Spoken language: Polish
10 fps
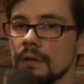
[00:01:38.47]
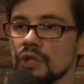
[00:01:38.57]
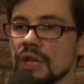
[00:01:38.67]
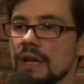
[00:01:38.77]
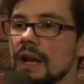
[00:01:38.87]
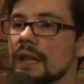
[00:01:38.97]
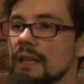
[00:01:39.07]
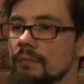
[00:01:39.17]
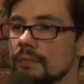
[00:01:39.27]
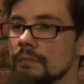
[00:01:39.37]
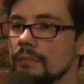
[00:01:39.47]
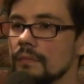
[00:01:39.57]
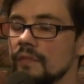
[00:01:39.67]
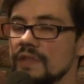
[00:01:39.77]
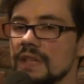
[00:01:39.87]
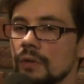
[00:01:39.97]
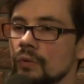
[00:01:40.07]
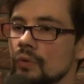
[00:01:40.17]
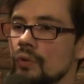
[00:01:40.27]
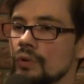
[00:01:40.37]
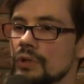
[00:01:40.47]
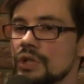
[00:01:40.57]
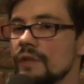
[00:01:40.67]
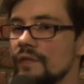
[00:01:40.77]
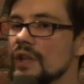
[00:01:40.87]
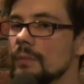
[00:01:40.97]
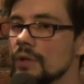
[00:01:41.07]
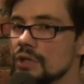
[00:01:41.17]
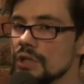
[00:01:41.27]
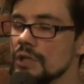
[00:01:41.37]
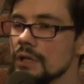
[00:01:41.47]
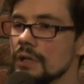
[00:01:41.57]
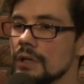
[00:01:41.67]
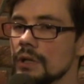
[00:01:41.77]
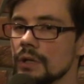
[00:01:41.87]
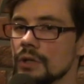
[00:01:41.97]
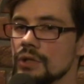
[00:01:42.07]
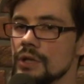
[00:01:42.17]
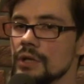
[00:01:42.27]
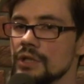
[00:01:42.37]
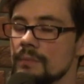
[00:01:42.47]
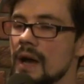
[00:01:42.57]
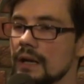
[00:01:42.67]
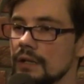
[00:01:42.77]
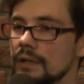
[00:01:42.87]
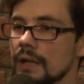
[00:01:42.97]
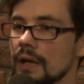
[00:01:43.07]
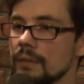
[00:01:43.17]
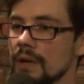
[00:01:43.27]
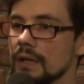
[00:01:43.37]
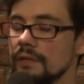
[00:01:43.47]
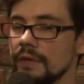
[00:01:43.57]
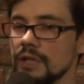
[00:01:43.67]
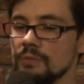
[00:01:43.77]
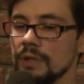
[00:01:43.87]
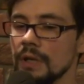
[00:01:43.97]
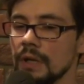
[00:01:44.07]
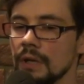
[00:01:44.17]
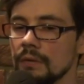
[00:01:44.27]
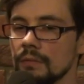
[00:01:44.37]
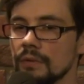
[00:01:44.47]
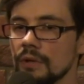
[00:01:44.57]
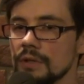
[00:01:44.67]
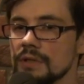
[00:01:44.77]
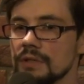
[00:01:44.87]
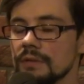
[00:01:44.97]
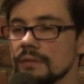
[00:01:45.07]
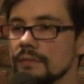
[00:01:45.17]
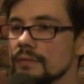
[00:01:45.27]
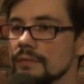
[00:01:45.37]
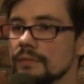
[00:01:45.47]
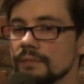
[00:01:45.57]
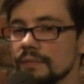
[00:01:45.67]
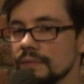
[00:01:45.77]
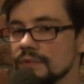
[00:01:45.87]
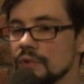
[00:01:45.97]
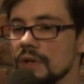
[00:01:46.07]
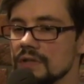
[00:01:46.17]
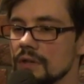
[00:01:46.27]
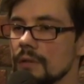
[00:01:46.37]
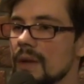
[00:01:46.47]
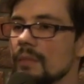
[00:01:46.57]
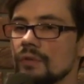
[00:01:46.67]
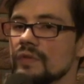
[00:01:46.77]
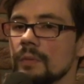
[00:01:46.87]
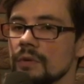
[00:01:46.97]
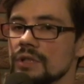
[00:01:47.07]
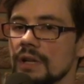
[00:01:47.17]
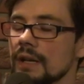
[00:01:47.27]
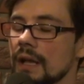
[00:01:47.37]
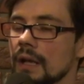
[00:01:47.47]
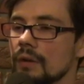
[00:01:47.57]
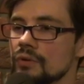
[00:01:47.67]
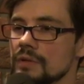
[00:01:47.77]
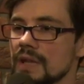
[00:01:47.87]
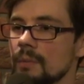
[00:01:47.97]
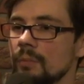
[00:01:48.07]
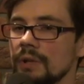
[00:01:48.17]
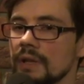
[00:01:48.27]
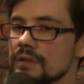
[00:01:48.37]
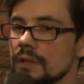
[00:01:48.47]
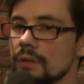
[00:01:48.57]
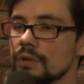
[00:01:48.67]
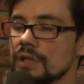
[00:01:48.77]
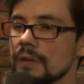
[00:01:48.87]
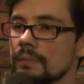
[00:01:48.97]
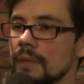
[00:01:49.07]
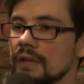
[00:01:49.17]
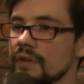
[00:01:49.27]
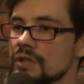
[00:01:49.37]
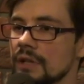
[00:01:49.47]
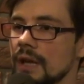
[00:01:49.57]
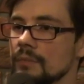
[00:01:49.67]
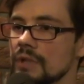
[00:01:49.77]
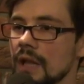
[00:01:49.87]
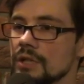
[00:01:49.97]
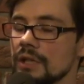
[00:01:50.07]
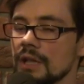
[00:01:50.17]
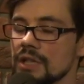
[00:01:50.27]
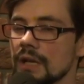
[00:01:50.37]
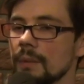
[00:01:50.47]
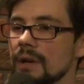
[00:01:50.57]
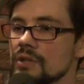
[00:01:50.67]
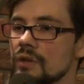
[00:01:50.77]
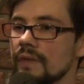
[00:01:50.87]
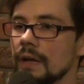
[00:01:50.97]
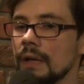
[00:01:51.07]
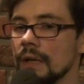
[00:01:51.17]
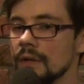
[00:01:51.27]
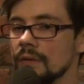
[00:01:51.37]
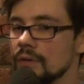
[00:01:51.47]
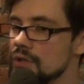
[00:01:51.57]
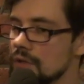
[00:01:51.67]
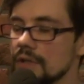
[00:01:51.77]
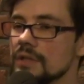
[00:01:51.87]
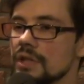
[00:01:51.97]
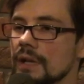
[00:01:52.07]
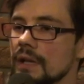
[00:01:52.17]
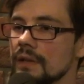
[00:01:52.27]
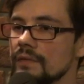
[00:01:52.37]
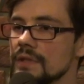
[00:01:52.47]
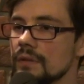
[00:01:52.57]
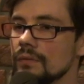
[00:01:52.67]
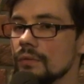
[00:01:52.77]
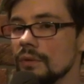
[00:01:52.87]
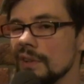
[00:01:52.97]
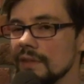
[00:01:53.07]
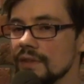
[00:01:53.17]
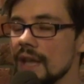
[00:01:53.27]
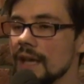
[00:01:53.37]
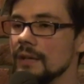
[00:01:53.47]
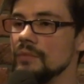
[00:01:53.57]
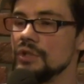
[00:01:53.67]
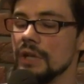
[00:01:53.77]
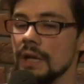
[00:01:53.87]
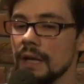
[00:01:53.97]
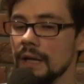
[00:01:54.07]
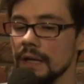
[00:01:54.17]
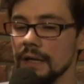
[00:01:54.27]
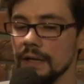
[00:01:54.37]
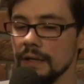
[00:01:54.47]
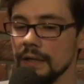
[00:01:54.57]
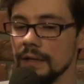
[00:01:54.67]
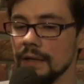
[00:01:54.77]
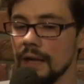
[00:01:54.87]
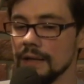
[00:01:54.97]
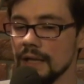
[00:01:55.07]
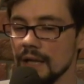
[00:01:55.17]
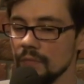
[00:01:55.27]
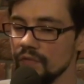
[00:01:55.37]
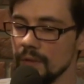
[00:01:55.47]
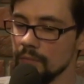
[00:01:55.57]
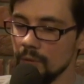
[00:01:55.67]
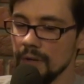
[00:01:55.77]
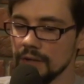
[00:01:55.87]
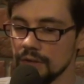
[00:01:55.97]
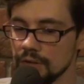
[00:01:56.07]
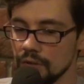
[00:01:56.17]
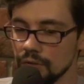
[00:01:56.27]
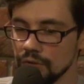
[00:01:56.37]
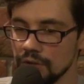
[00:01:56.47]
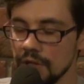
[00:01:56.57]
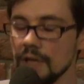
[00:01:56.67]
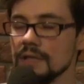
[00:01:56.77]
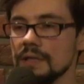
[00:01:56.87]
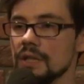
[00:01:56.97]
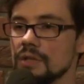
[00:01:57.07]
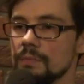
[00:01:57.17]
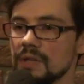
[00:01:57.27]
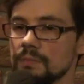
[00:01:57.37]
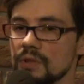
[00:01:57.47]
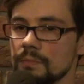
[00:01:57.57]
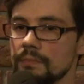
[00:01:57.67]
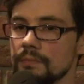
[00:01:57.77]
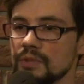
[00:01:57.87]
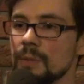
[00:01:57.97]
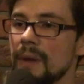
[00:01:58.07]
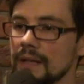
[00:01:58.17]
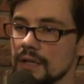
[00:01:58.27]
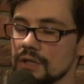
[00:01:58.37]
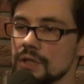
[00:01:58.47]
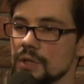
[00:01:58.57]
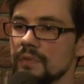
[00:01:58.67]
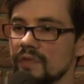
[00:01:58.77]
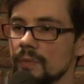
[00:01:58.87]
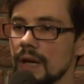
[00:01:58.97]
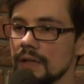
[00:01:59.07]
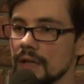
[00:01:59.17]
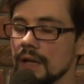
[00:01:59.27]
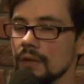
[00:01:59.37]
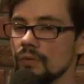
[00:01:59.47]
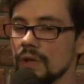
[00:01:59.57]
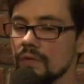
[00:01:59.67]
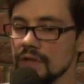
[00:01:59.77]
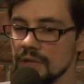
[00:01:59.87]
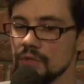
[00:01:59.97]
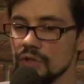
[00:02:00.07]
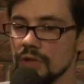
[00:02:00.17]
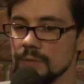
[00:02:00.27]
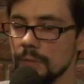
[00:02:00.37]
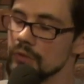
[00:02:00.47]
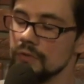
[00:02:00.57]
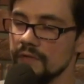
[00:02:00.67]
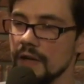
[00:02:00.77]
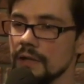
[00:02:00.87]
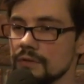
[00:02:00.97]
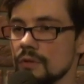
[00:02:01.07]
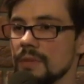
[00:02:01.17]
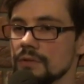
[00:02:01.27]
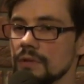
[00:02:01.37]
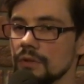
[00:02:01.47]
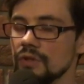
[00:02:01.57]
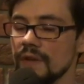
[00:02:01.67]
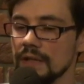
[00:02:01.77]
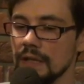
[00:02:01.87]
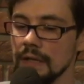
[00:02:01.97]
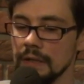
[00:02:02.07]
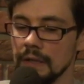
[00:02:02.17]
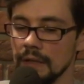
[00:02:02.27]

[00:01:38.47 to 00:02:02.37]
szarganiem wizerunku czy firmy, czy, czy, czy marki, tak? Marki Wiedźmin. To jest, z drugiej strony mamy już w tym momencie grę na urządzenie mobilne, jest to The Witcher Adventure Game, tak? Czyli nasza gra planszowa. No, czy to jest szarganie wizerunku? No nie wydaje mi się. E, a tak jak mówiłem, MOBA to nie jest też bez, przypadek, że żeśmy wybrali ten gatunek. Uważamy, że on jest po prostu fajny, że on pasuje do świata.